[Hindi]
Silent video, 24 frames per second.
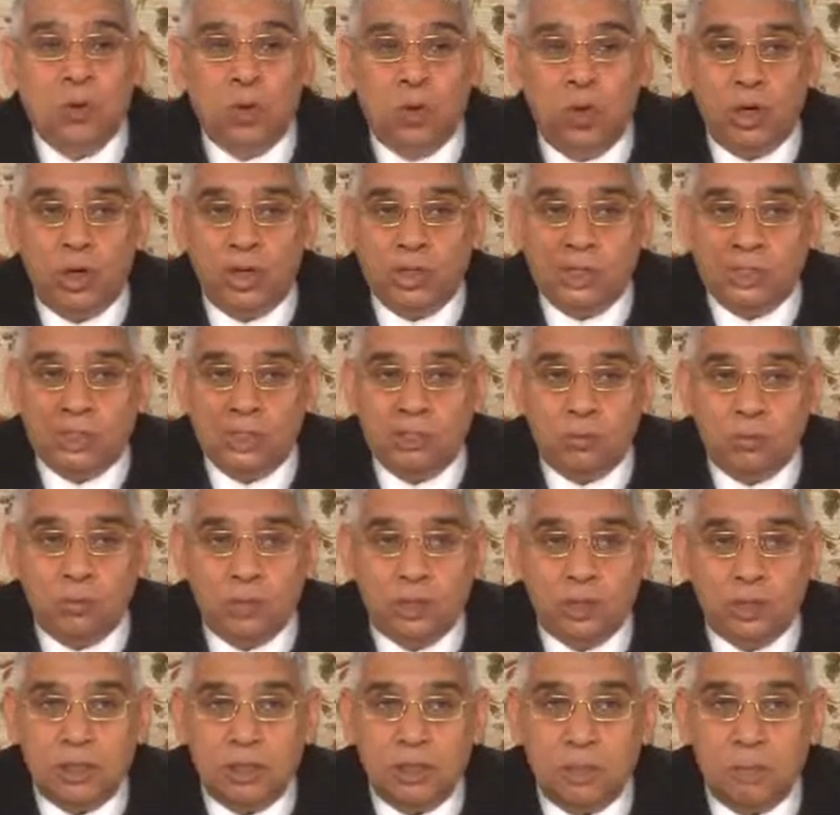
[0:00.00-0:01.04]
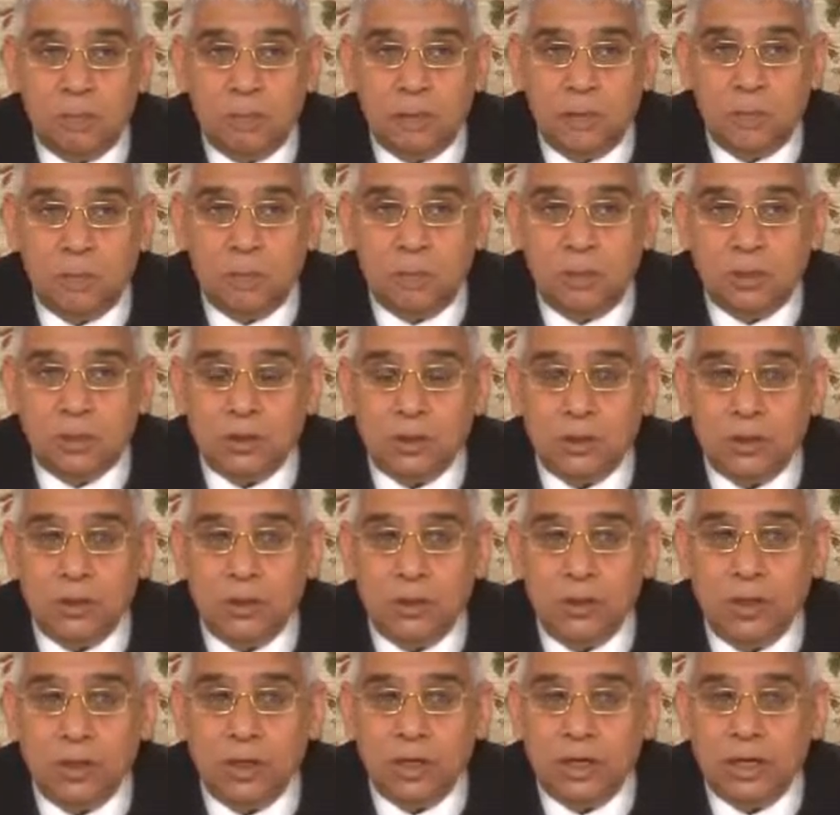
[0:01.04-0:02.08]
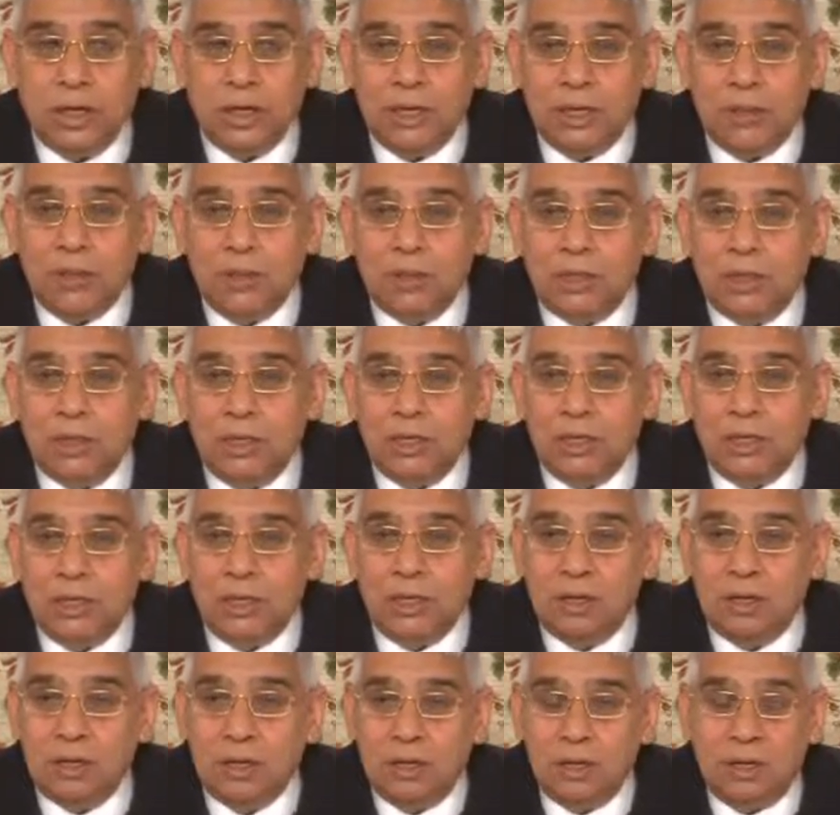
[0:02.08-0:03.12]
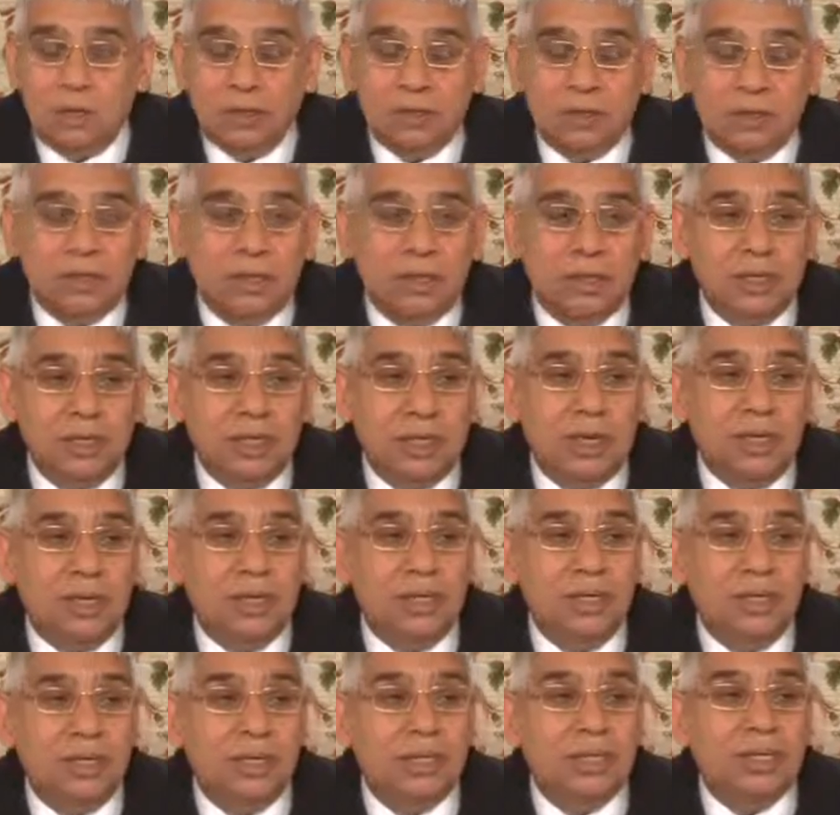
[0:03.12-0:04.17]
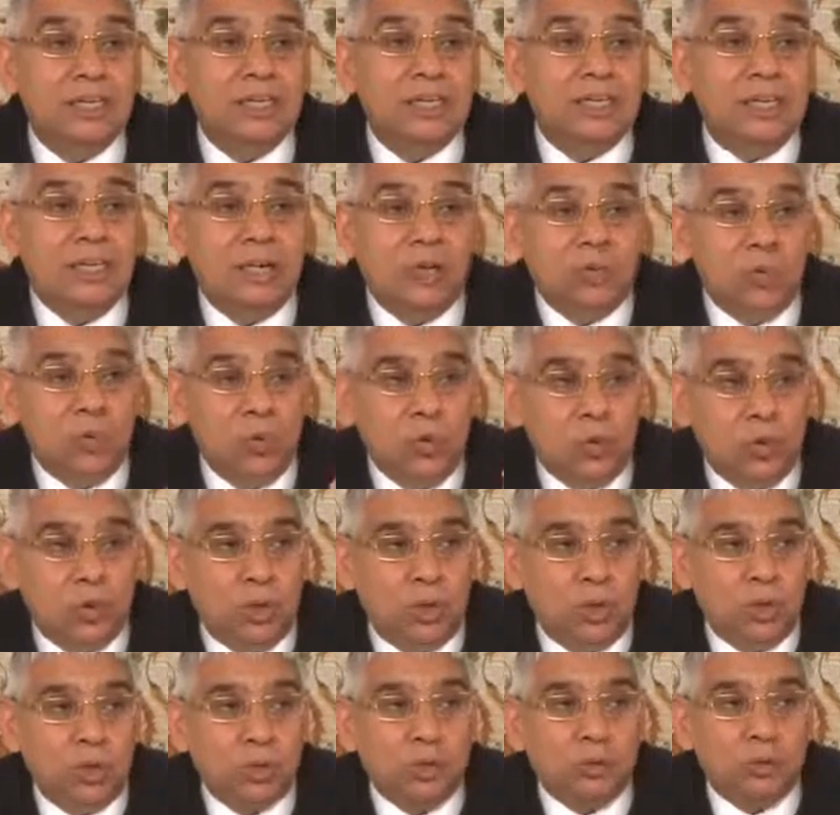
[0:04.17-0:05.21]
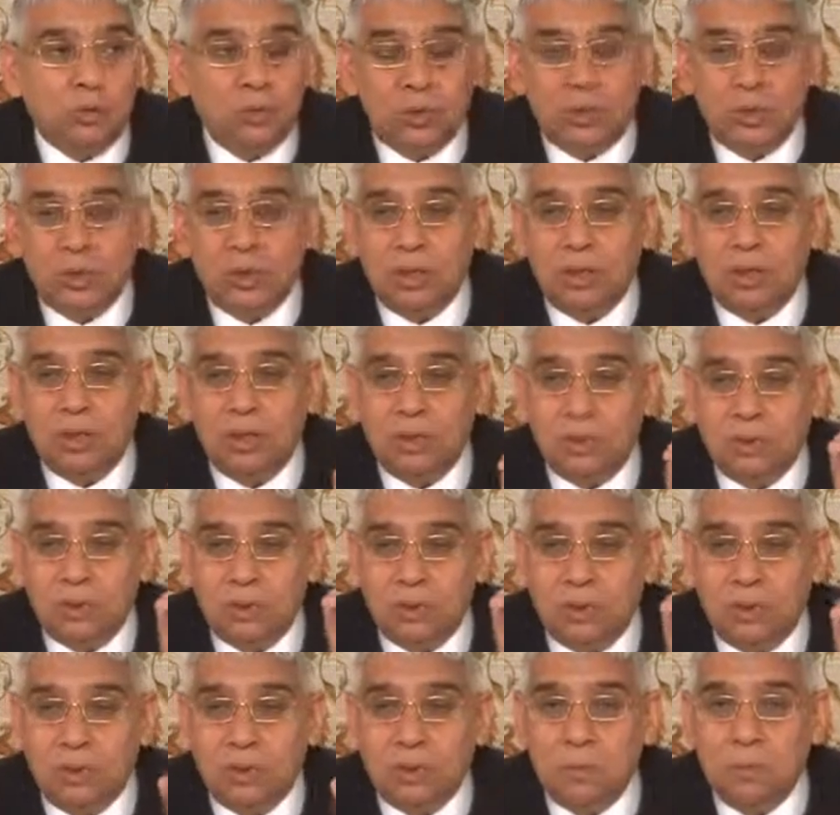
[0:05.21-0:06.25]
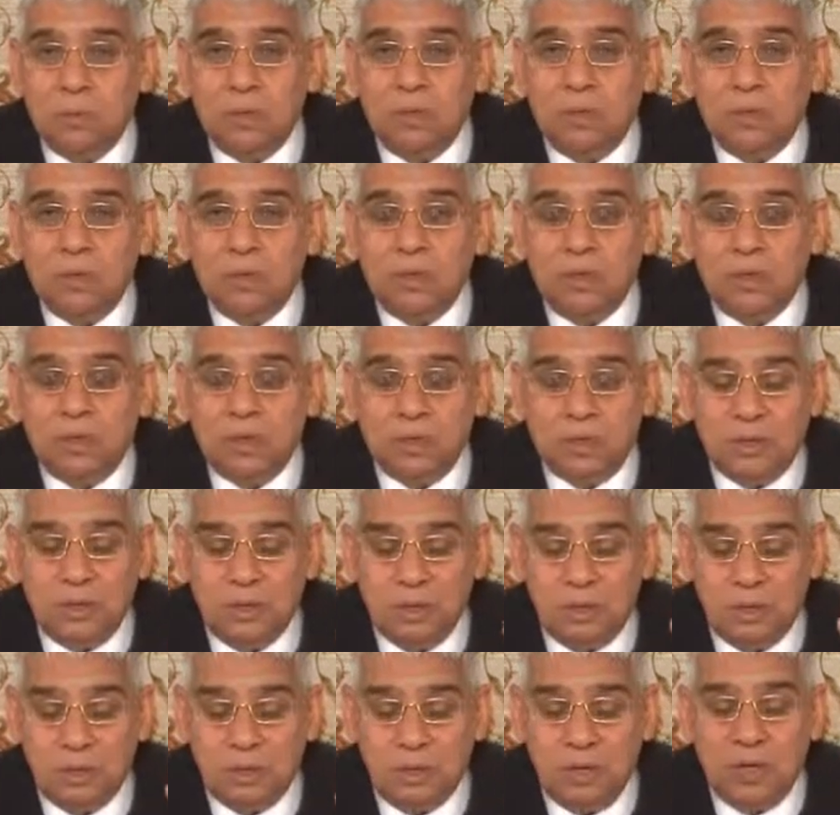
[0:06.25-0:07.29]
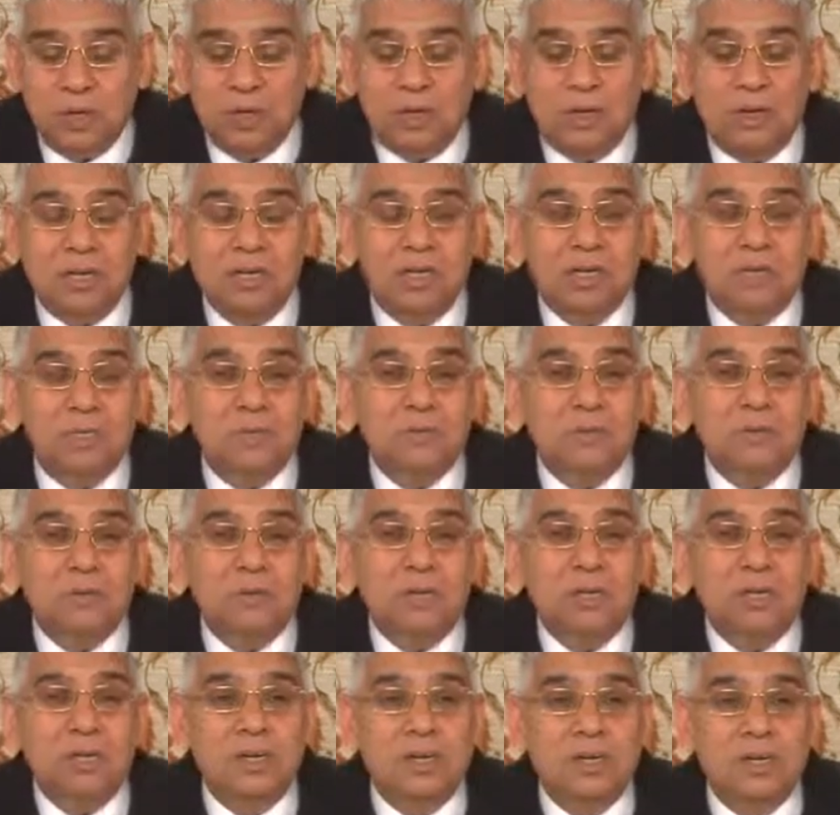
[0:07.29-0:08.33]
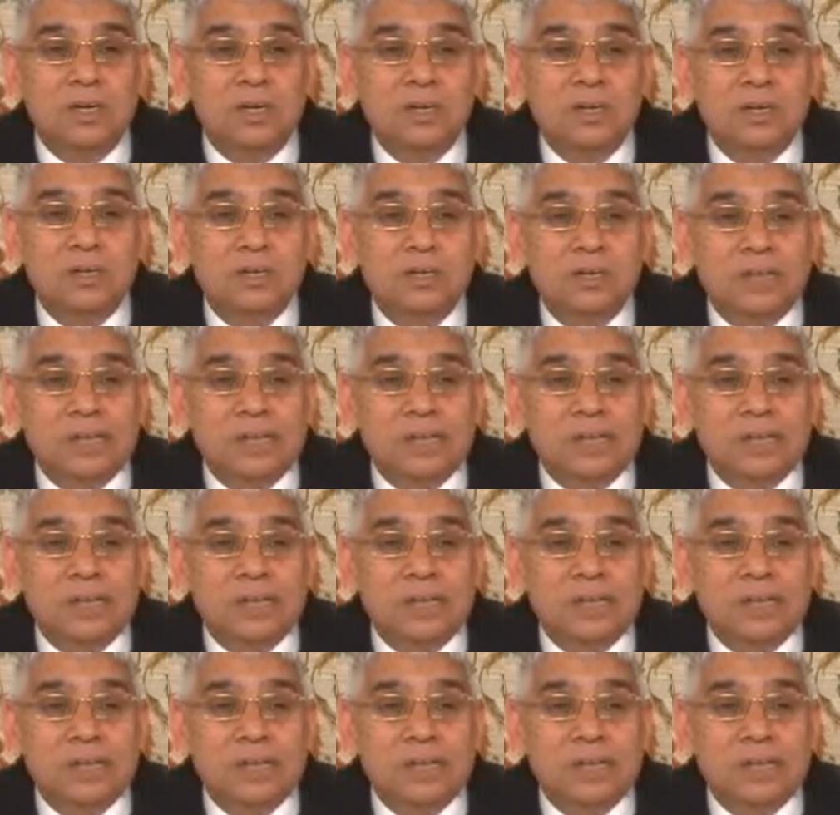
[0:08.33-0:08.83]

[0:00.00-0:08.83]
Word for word: कोट जन्म तन भरमत हो गे कुछ ना हाथ लगा रे कुकर सुकर खरबया बोरे कौआ हंस बुगारे